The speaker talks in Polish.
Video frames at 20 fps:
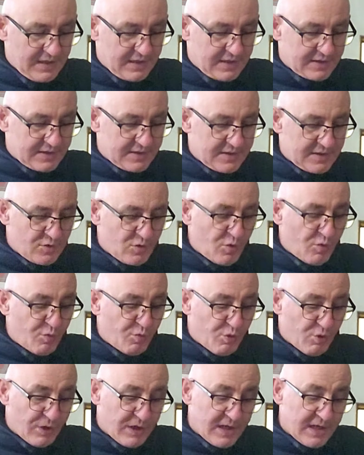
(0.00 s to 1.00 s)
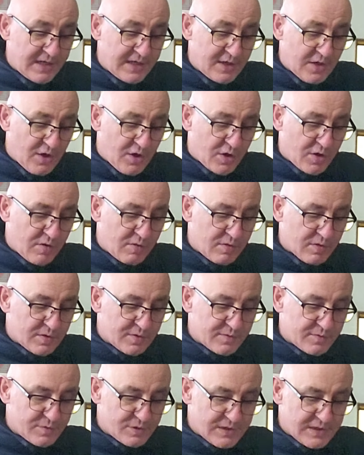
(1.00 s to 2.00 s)
Gdy upłynęli około
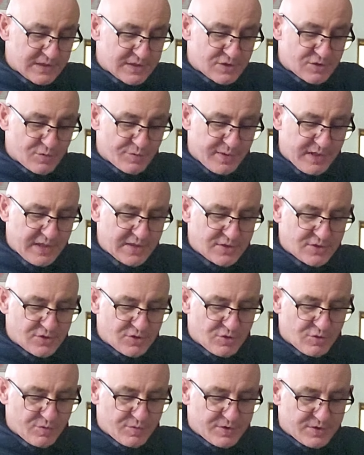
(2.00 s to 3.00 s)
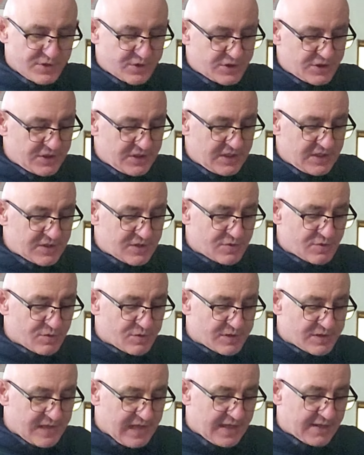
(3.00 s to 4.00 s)
dwudziestu pięciu lub trzydziestu
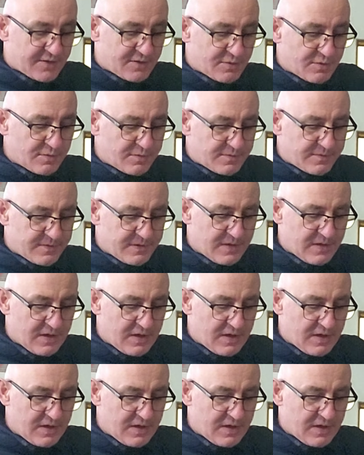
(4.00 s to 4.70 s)
stadiów,